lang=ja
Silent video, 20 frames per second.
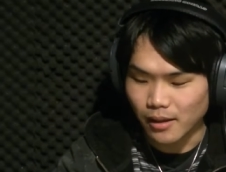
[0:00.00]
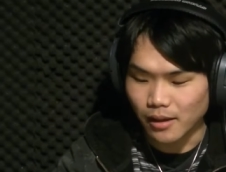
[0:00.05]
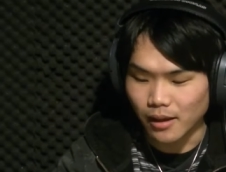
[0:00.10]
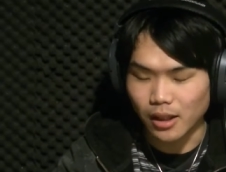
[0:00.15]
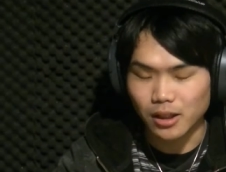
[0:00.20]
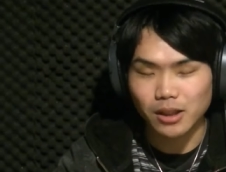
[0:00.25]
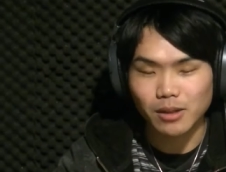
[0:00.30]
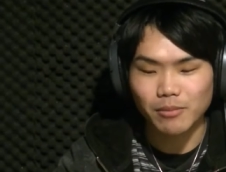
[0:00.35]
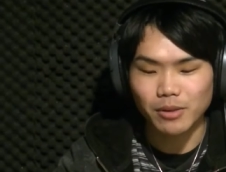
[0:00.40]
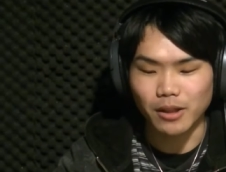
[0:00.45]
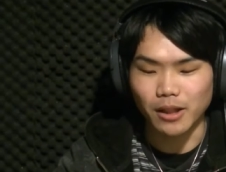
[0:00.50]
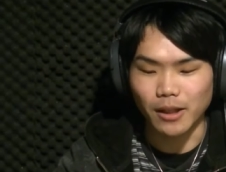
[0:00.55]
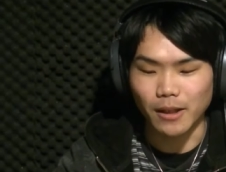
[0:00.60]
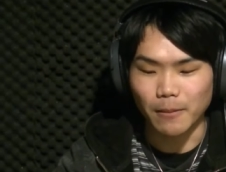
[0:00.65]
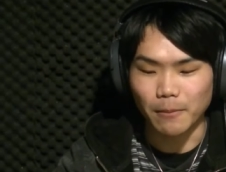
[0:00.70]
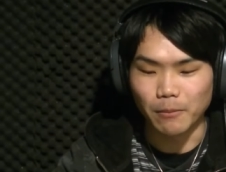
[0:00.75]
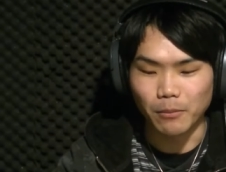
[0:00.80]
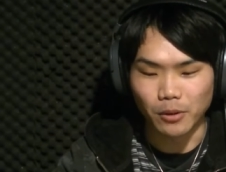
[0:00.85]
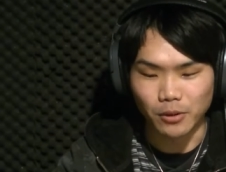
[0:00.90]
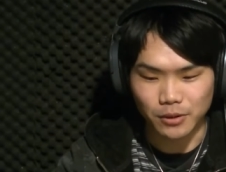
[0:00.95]
改めて
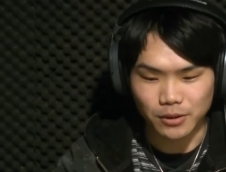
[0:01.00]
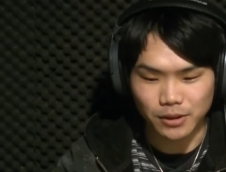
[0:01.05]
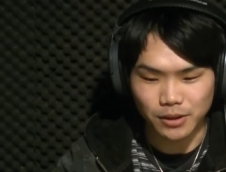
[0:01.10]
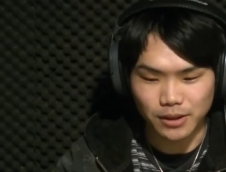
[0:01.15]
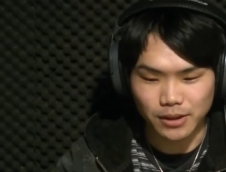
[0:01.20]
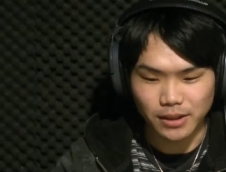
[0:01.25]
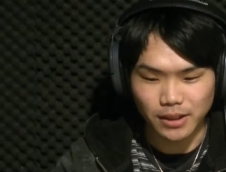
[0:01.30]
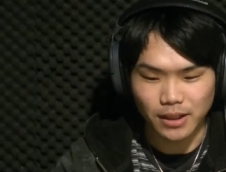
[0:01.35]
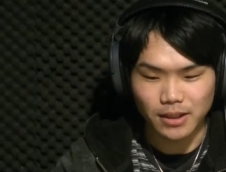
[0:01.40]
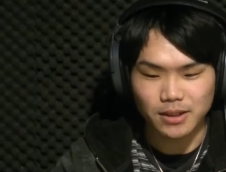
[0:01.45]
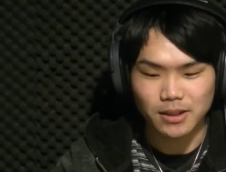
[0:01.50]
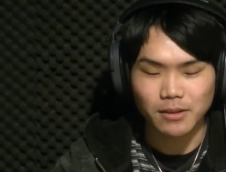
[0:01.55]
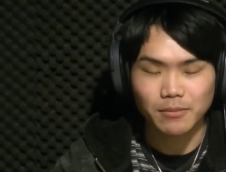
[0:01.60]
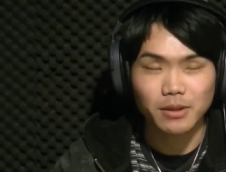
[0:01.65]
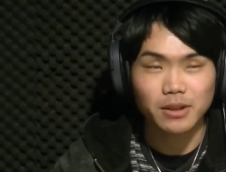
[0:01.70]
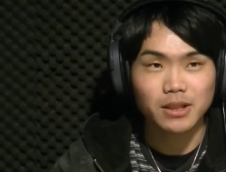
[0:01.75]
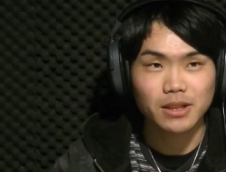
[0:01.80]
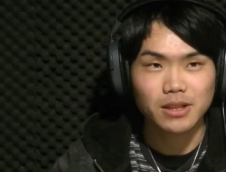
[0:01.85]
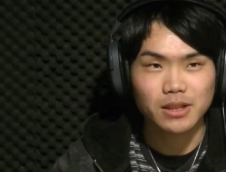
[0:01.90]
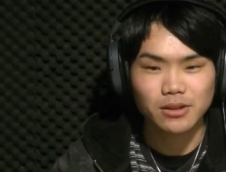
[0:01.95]
僕安田
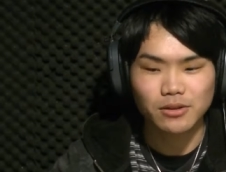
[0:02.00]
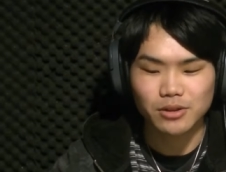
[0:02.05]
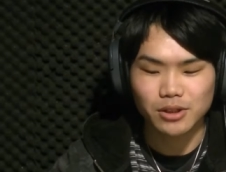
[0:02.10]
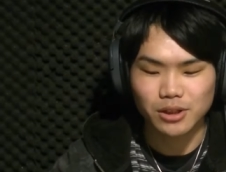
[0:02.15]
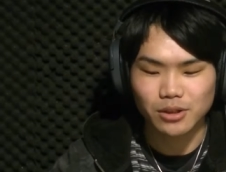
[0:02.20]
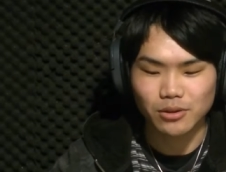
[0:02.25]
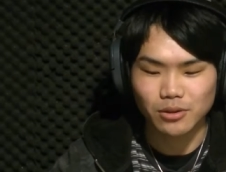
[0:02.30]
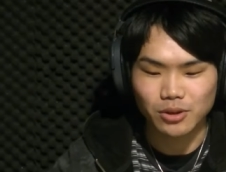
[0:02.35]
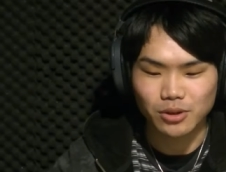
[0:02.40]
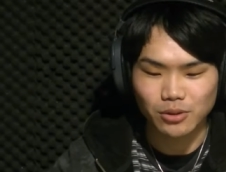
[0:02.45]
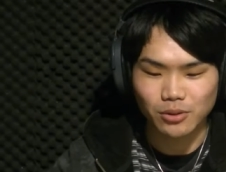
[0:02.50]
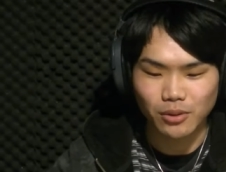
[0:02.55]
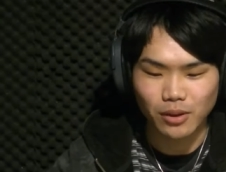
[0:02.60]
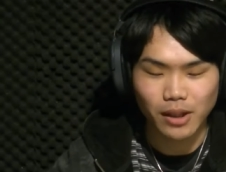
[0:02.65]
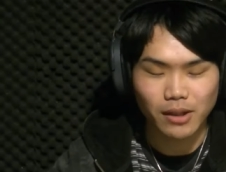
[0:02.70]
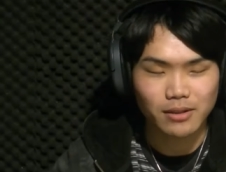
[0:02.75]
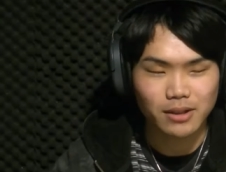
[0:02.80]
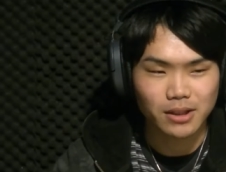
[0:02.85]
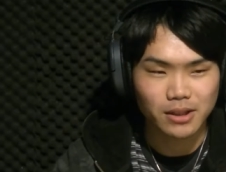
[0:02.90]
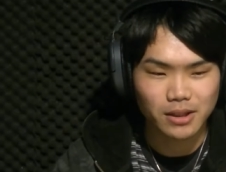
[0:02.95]
正史の自己紹
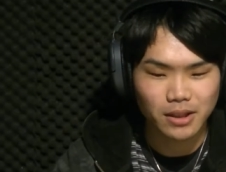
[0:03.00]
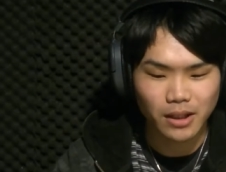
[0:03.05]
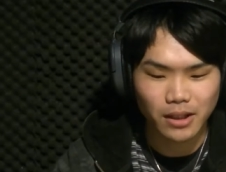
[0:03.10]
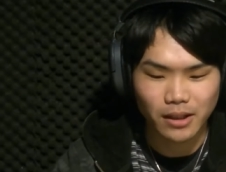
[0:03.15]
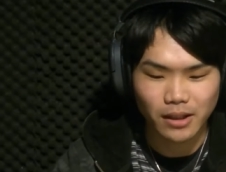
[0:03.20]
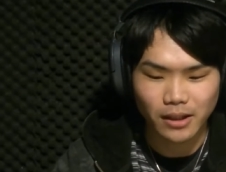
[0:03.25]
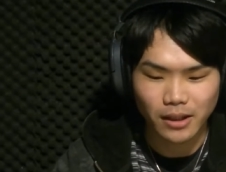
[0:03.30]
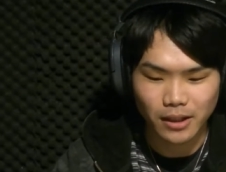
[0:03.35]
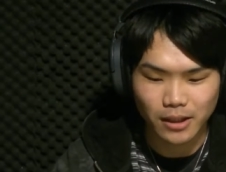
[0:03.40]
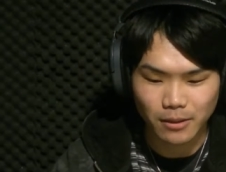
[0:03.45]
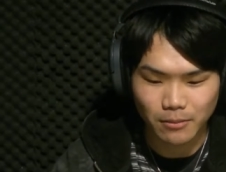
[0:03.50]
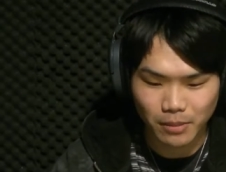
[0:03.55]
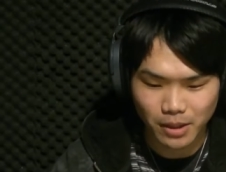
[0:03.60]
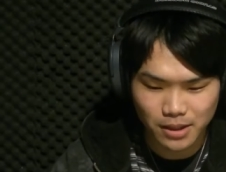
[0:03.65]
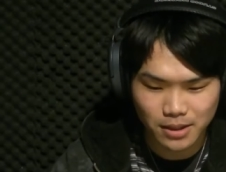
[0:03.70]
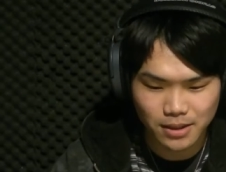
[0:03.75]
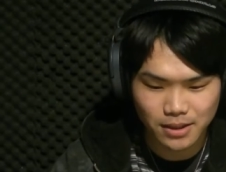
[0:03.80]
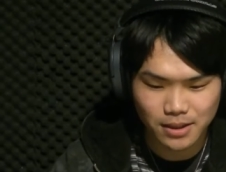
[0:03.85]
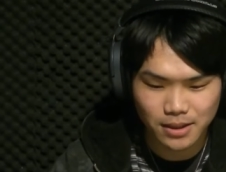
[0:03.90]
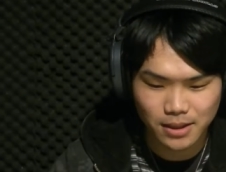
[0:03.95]
介をさせていただき
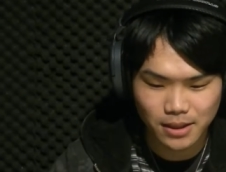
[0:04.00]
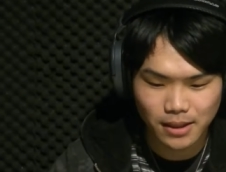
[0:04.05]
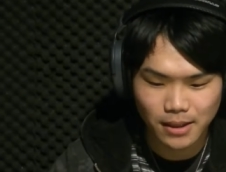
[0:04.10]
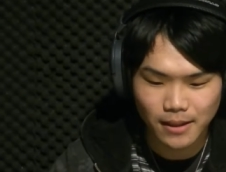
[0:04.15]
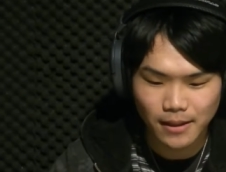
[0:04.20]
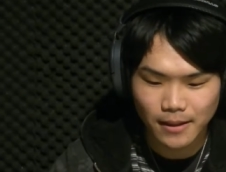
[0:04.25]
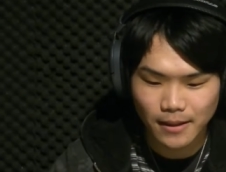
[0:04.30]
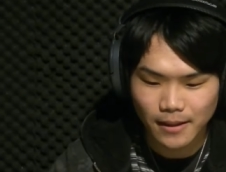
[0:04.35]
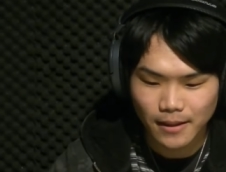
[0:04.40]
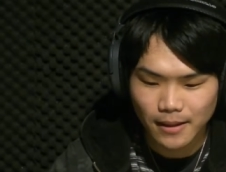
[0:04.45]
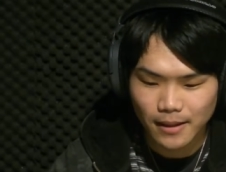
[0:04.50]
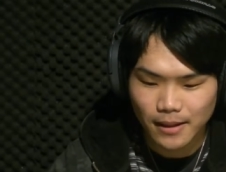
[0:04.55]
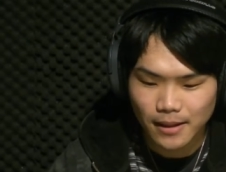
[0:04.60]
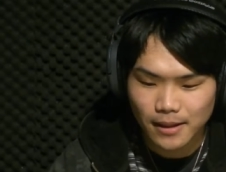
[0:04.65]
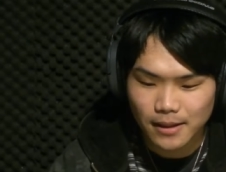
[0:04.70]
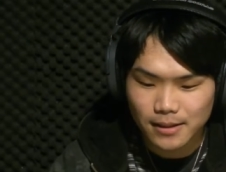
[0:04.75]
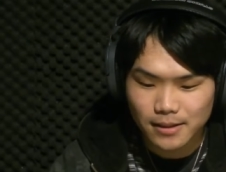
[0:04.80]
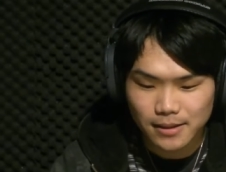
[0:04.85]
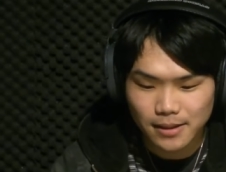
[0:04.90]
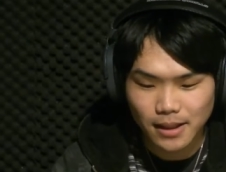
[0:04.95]
ます
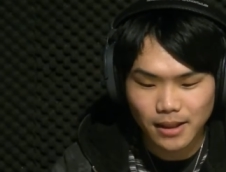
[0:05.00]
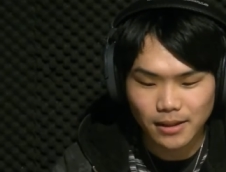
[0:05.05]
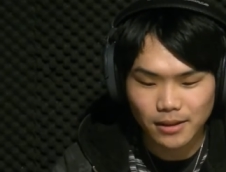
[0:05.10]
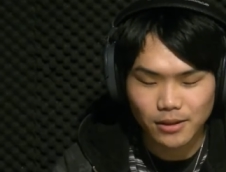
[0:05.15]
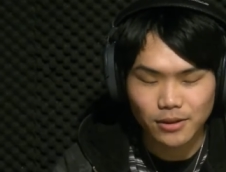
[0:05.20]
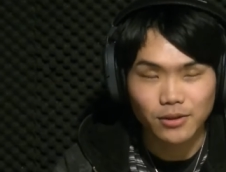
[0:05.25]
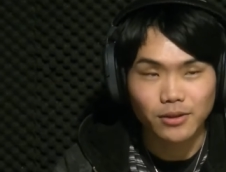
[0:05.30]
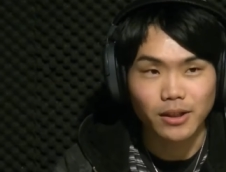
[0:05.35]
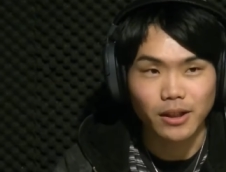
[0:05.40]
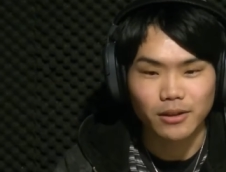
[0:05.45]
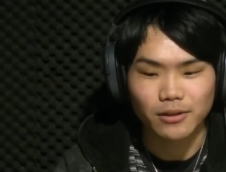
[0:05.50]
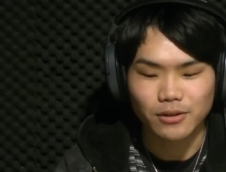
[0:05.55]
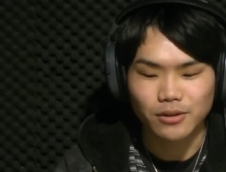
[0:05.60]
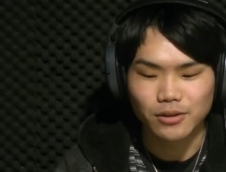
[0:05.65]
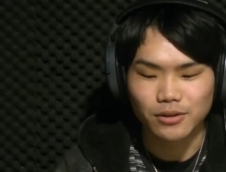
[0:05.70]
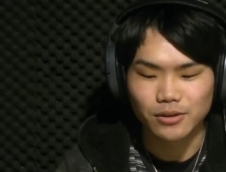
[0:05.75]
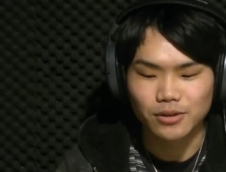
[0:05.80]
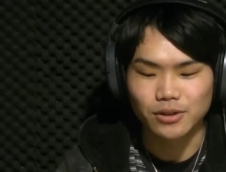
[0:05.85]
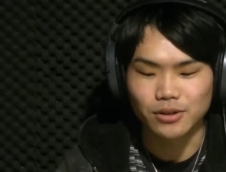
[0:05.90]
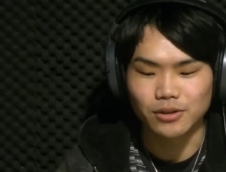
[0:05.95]

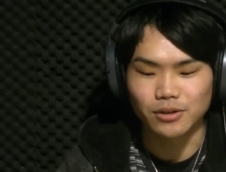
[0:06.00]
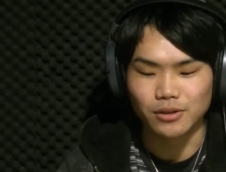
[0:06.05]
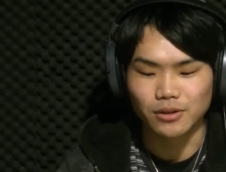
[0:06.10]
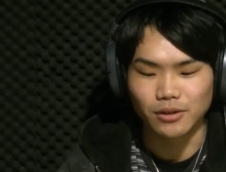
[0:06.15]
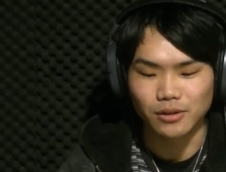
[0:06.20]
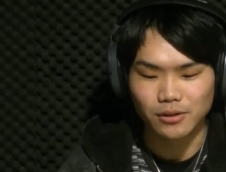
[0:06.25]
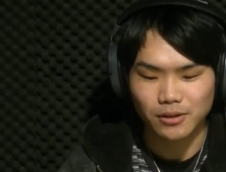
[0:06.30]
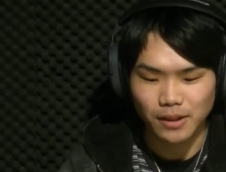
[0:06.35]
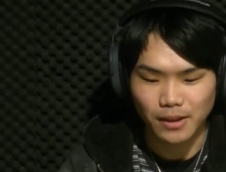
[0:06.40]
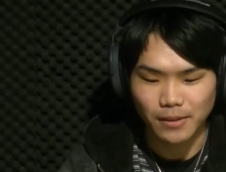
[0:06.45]
1996